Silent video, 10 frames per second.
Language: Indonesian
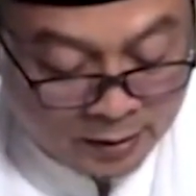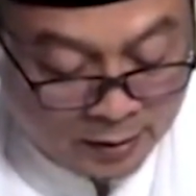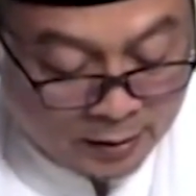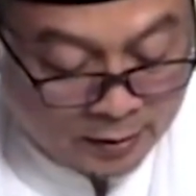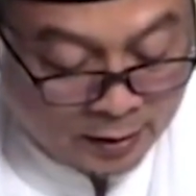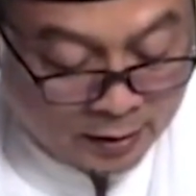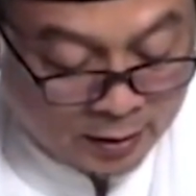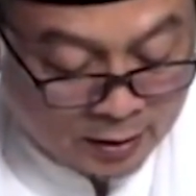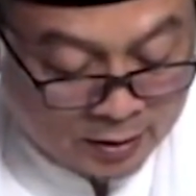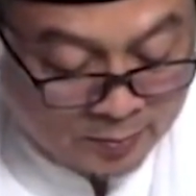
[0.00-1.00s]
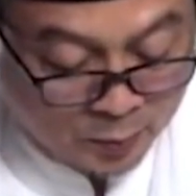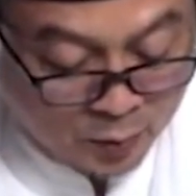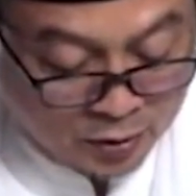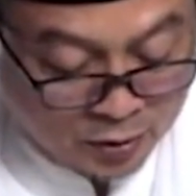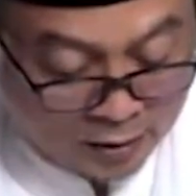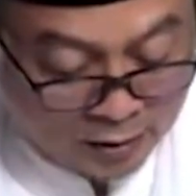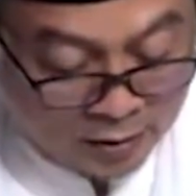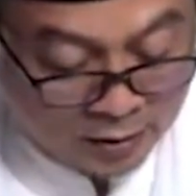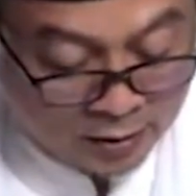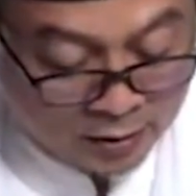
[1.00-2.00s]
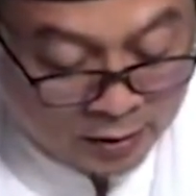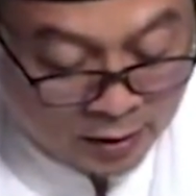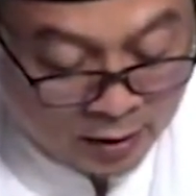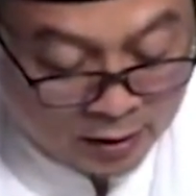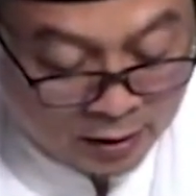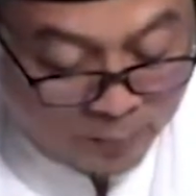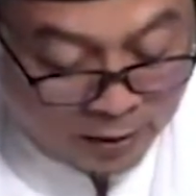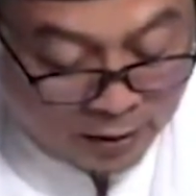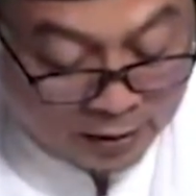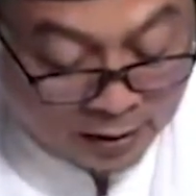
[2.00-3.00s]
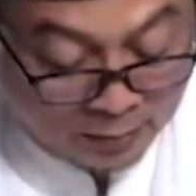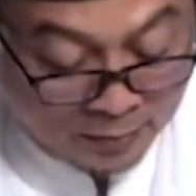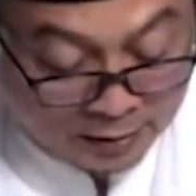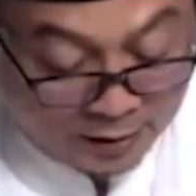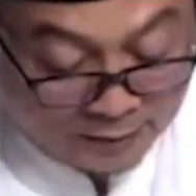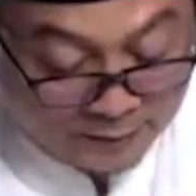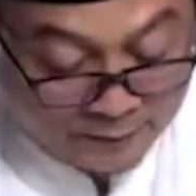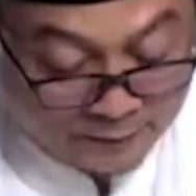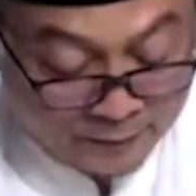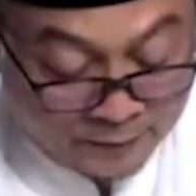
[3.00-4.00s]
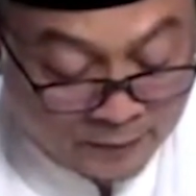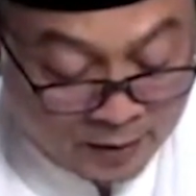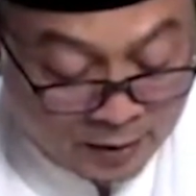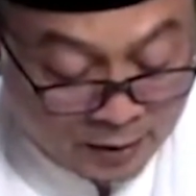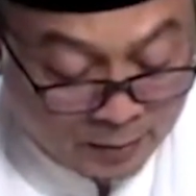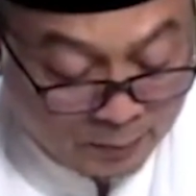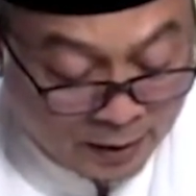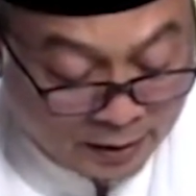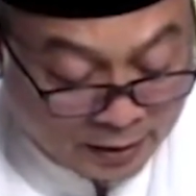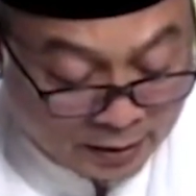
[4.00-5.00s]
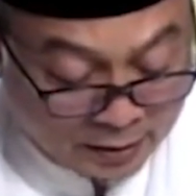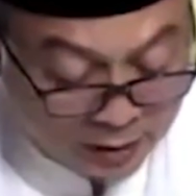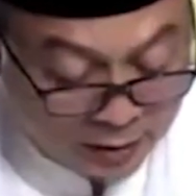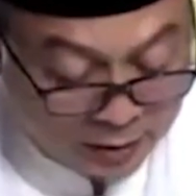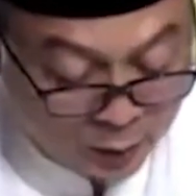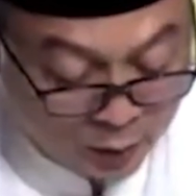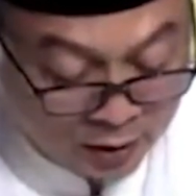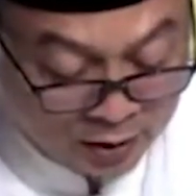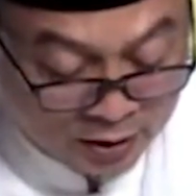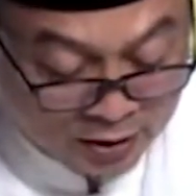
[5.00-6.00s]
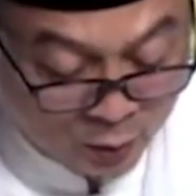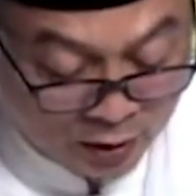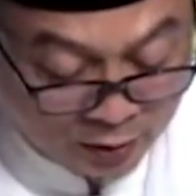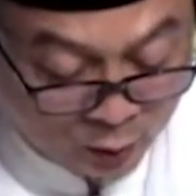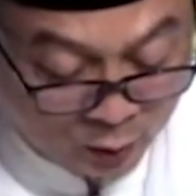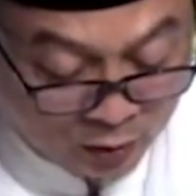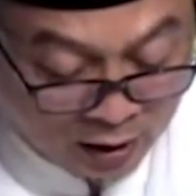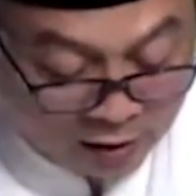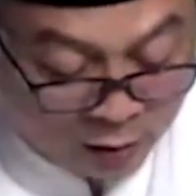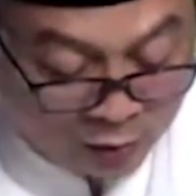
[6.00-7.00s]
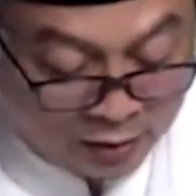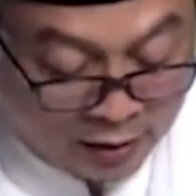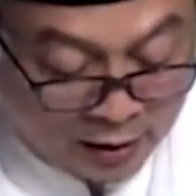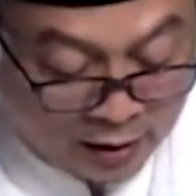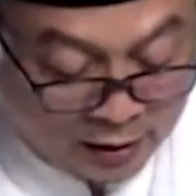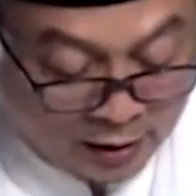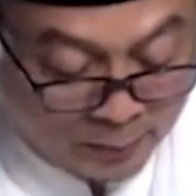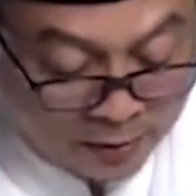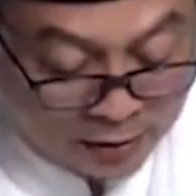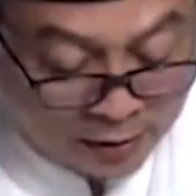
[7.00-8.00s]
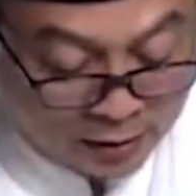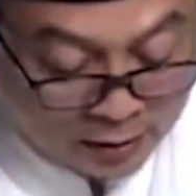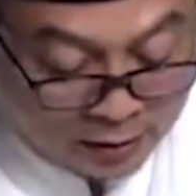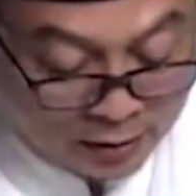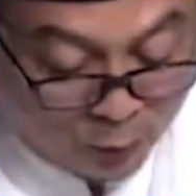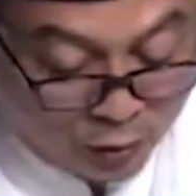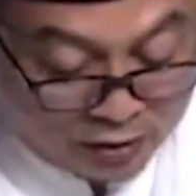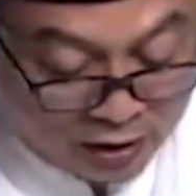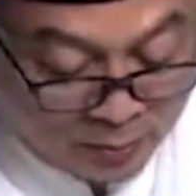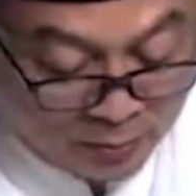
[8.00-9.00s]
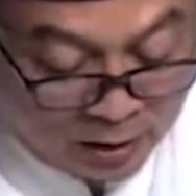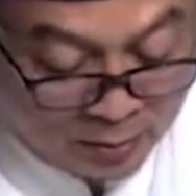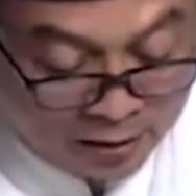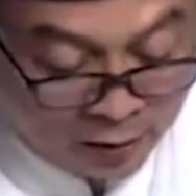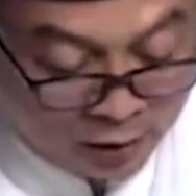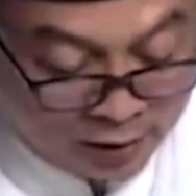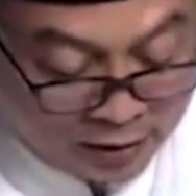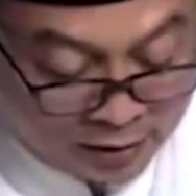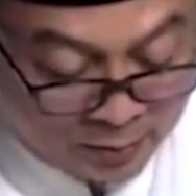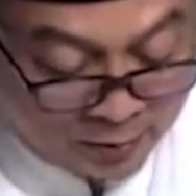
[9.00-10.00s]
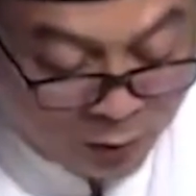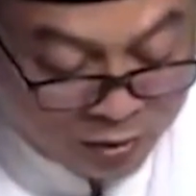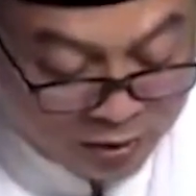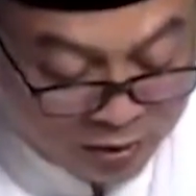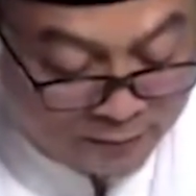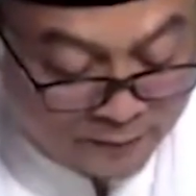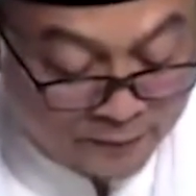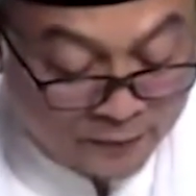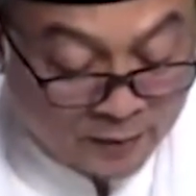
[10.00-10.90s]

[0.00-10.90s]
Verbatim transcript: dan yang tersembunyi dari penglihatan mata baik karena terlindung oleh sesuatu atau tidak akan dapat dilihat dibuat selama-lamanya oleh kita manusia.